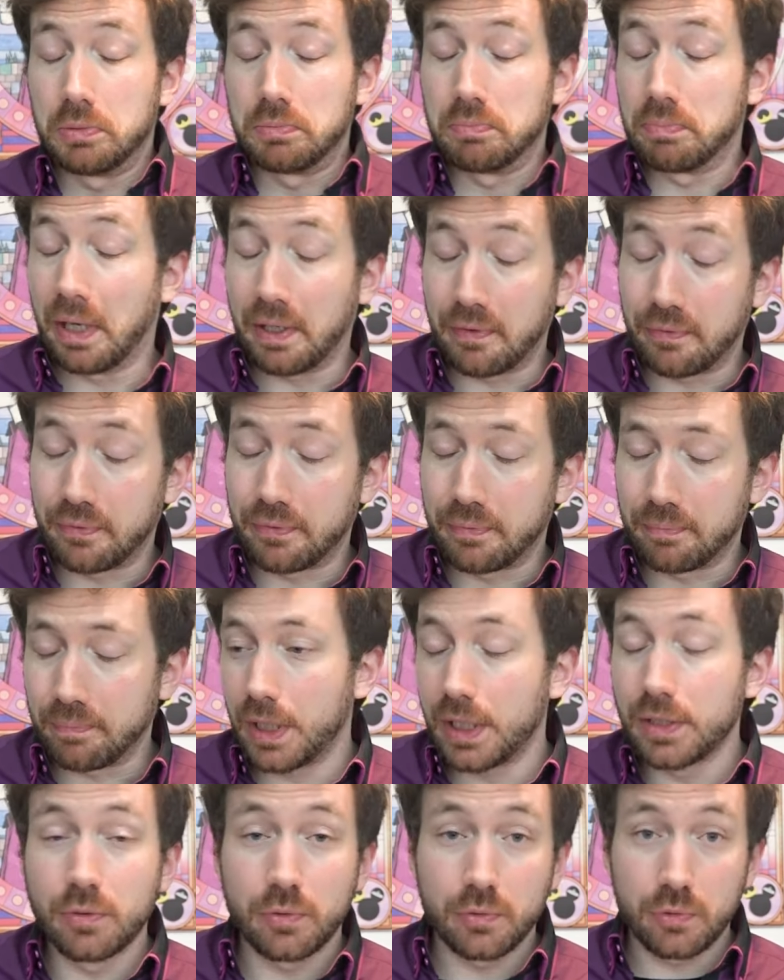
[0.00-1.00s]
Bref.
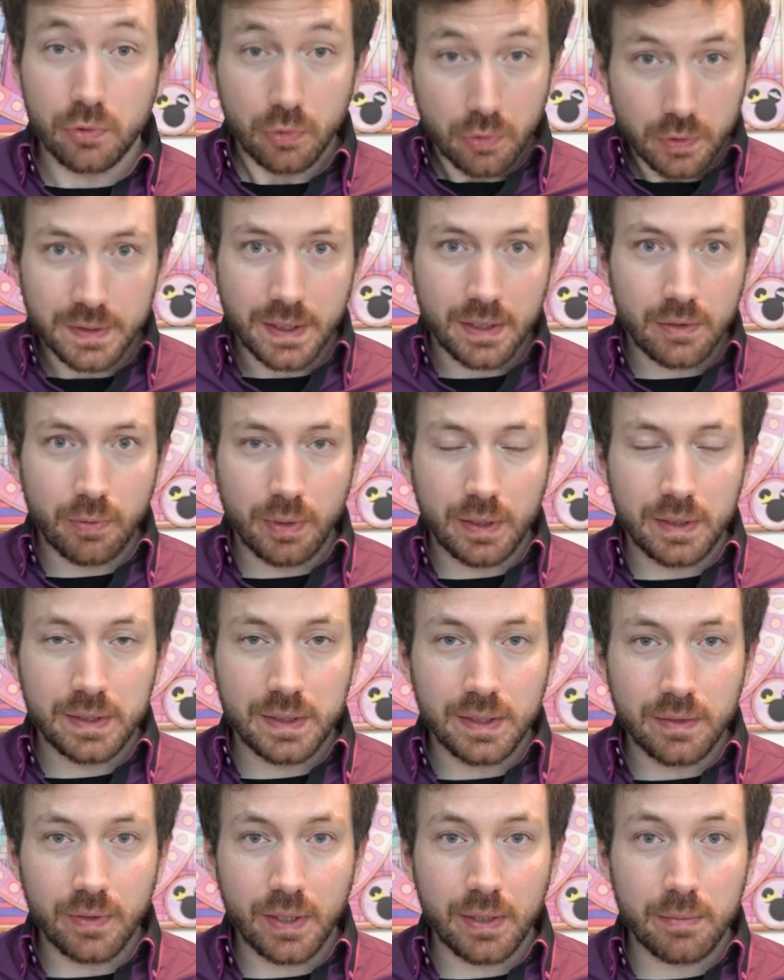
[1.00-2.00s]
Et donc du coup, cette
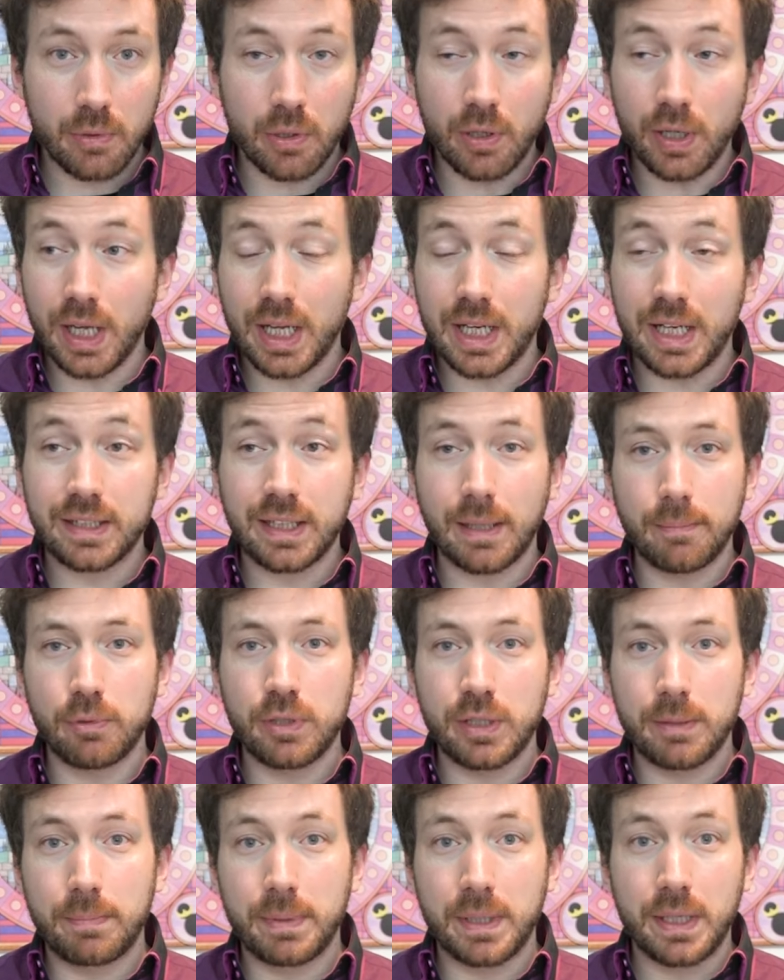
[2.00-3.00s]
Wendy, vraiment, elle attrape
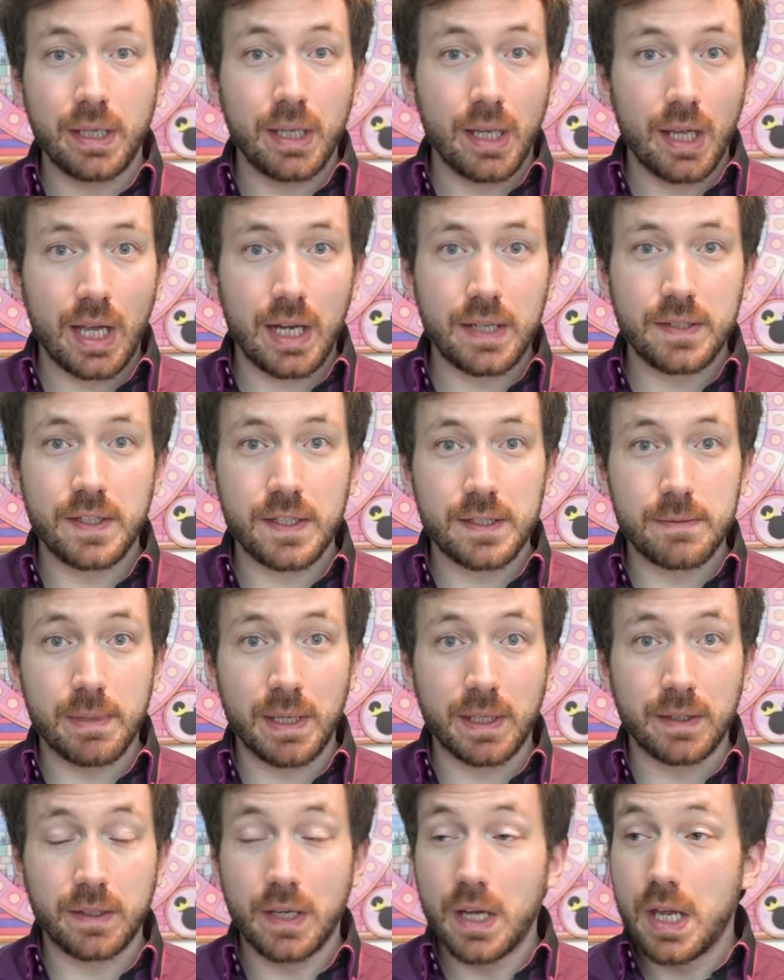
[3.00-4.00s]
une épée, elle sait se
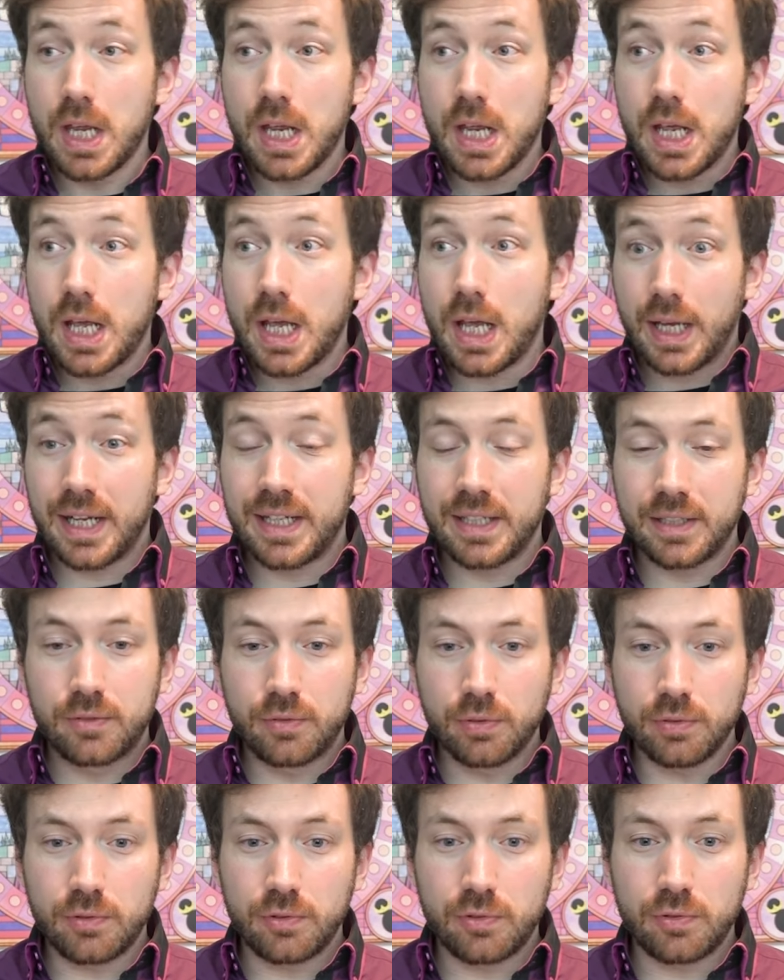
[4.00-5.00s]
battre. Elle est
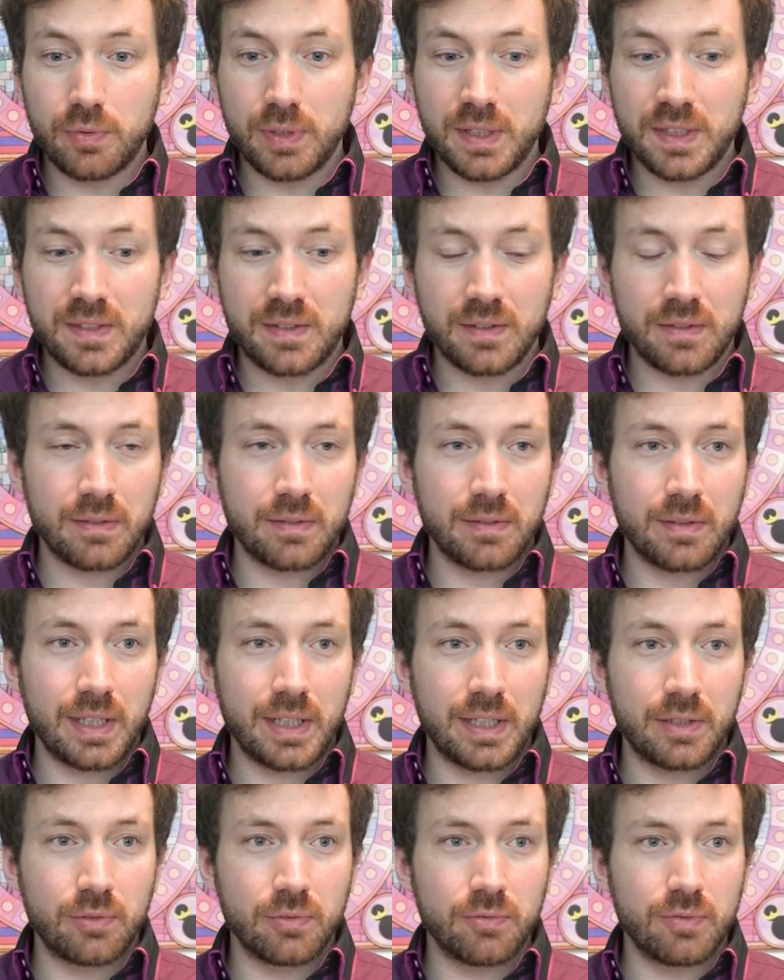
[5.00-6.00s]
tout de suite, euh,
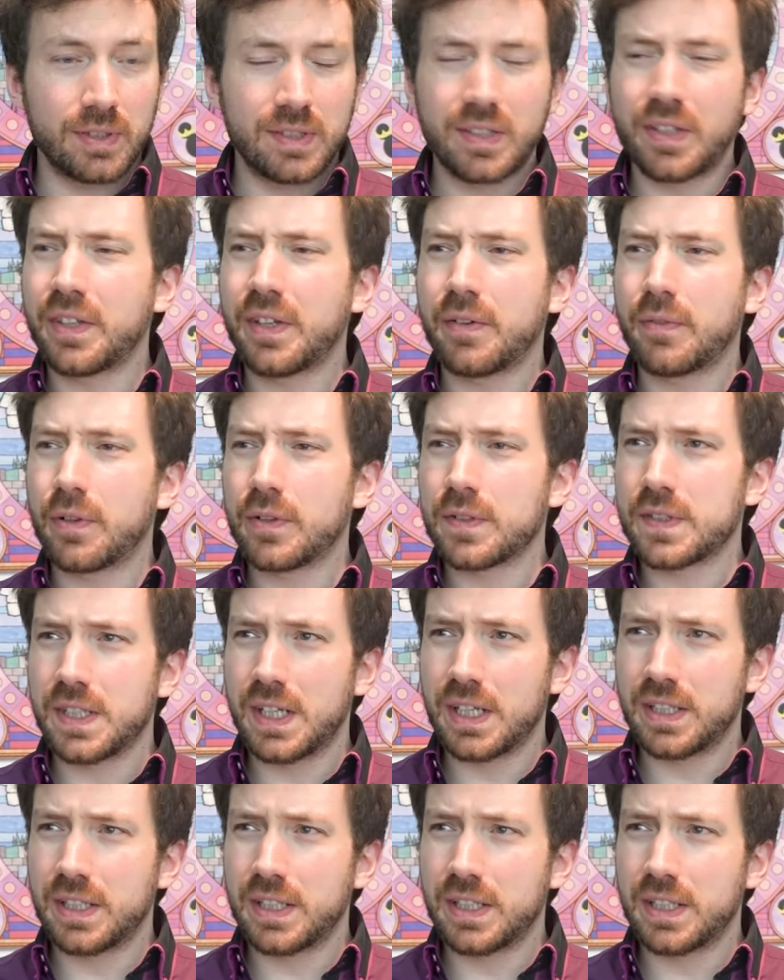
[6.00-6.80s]
elle est tout de suite en avance